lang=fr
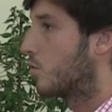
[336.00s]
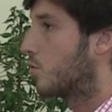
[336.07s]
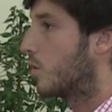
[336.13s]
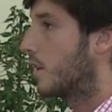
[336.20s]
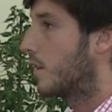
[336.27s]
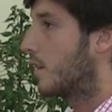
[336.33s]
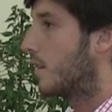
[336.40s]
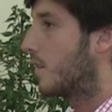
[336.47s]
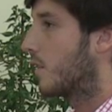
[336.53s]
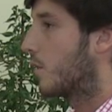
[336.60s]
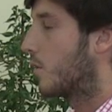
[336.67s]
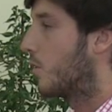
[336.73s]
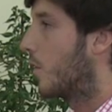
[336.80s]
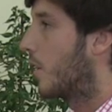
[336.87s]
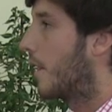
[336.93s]
souhaite
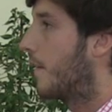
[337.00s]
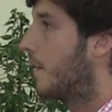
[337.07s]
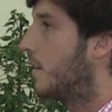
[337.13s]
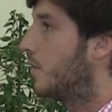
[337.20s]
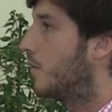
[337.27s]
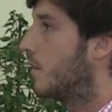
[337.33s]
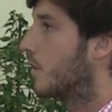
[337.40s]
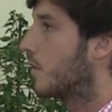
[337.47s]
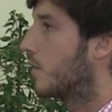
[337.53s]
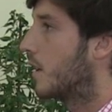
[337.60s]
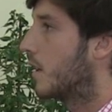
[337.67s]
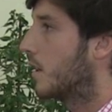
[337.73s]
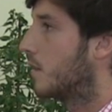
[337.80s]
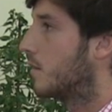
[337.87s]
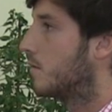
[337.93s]
être dans l'analyse
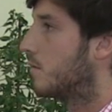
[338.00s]
financière.